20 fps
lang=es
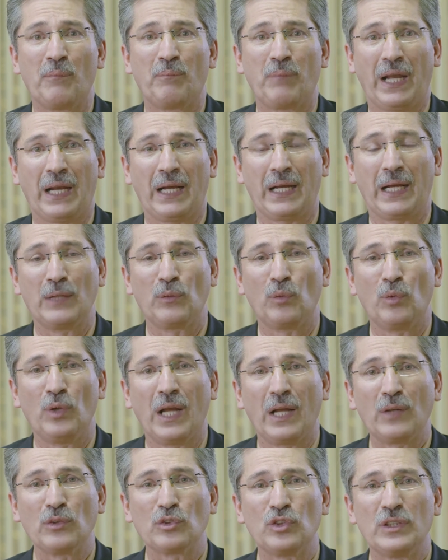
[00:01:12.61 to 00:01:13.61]
para
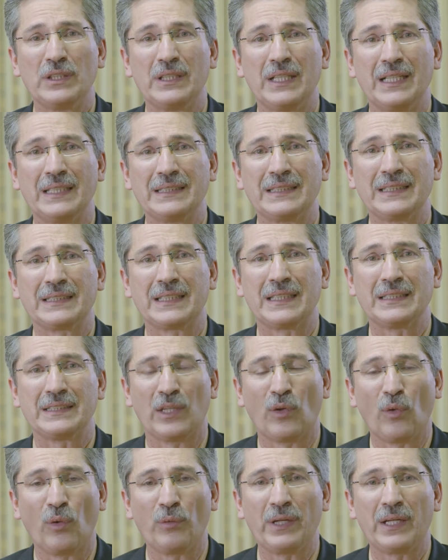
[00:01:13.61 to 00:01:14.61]
calcular los intereses que
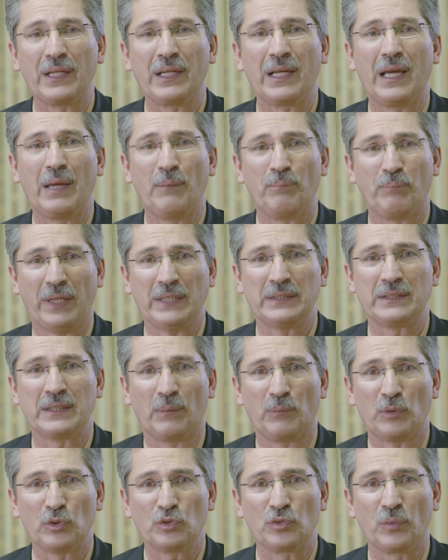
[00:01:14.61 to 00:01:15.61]
se cobran en
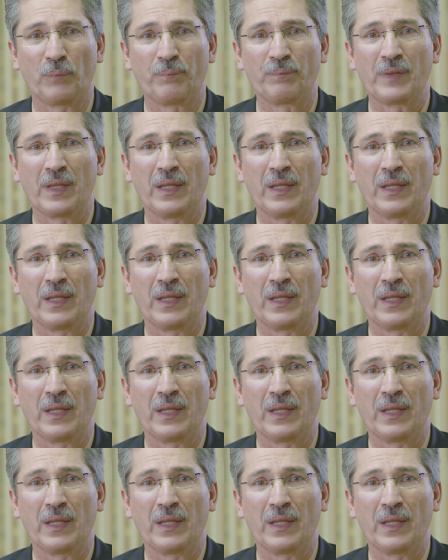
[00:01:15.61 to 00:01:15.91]
préstamos.